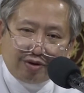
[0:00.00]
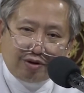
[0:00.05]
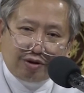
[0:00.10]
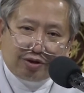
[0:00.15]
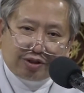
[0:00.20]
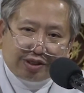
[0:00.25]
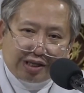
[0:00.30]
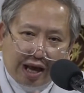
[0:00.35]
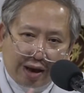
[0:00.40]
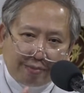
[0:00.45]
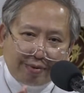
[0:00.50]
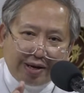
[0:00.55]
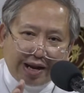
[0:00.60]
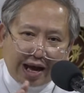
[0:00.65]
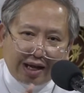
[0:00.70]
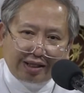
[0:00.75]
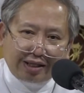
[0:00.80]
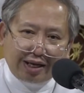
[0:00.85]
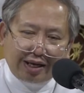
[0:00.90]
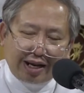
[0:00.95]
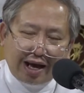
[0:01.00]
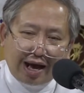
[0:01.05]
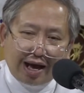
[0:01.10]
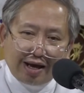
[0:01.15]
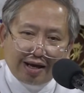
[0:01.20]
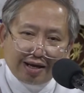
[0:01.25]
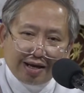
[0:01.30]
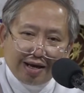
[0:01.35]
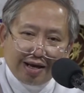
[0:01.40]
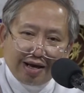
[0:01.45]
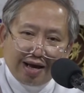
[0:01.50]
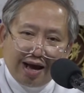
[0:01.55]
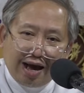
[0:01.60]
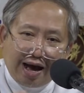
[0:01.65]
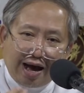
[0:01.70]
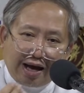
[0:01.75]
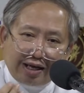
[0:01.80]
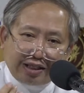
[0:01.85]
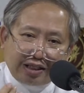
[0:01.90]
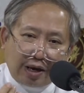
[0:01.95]
Sinabi natin na
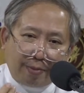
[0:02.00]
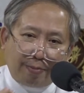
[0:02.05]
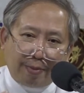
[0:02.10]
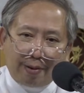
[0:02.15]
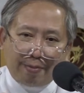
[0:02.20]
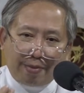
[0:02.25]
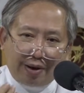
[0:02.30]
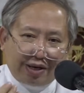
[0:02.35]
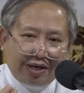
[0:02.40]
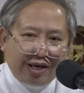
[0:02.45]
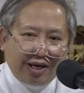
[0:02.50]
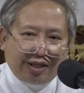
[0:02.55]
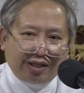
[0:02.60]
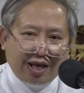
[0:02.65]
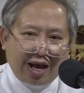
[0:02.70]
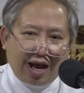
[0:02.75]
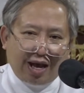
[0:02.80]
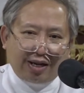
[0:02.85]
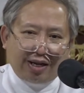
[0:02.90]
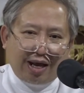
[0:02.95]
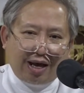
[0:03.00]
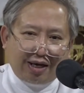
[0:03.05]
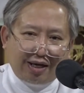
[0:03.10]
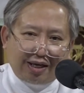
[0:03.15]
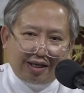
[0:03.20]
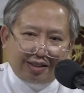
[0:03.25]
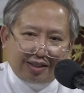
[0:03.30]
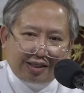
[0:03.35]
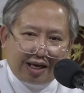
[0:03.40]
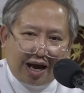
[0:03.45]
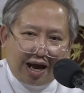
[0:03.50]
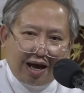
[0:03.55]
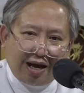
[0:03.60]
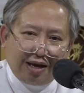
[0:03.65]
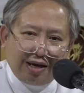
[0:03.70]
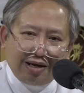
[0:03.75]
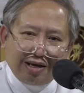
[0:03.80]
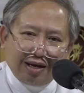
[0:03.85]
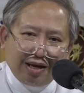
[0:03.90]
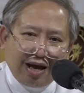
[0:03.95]
uh, sa pamagitan ng isang